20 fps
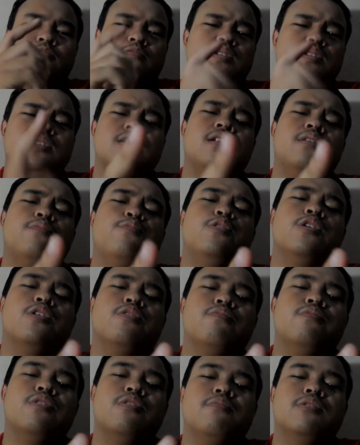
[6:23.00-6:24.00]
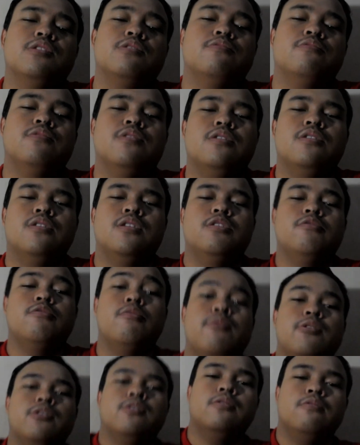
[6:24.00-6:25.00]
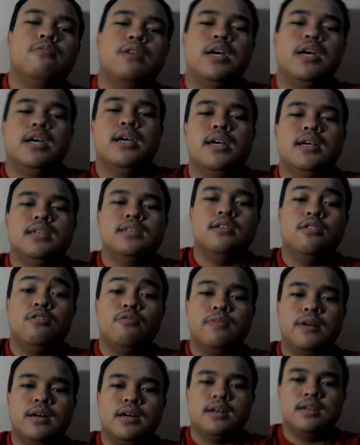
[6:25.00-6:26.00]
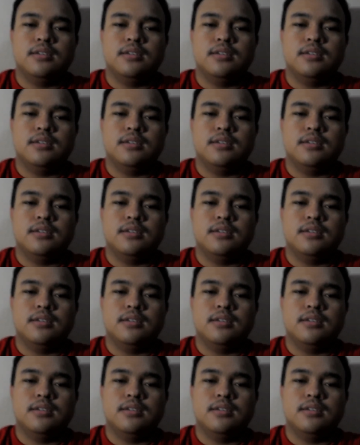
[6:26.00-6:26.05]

Wassalamualaikum warahmatullahi wabarakatuh guys. Jangan lupa